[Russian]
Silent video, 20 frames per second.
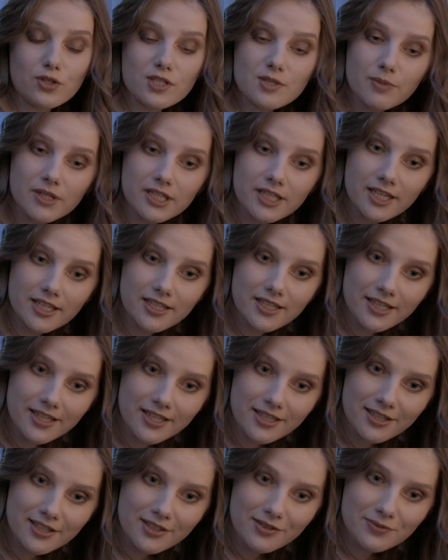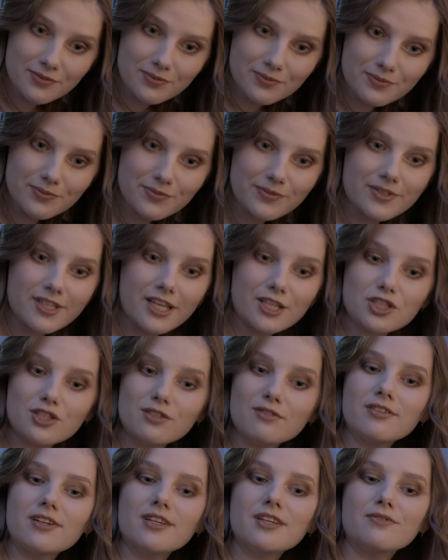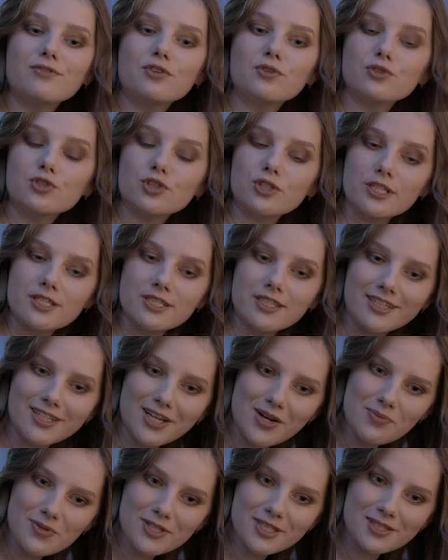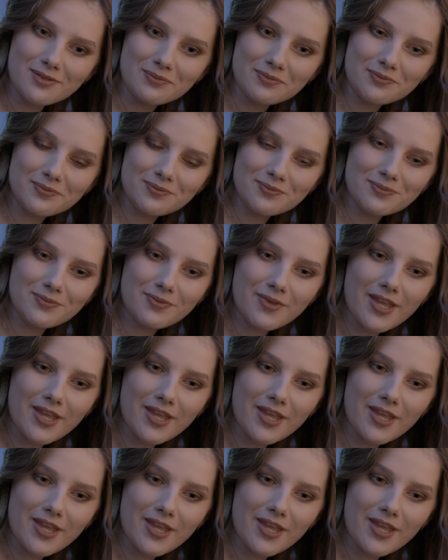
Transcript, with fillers: Но несмотря на это, наша Варя выучилась грамоте,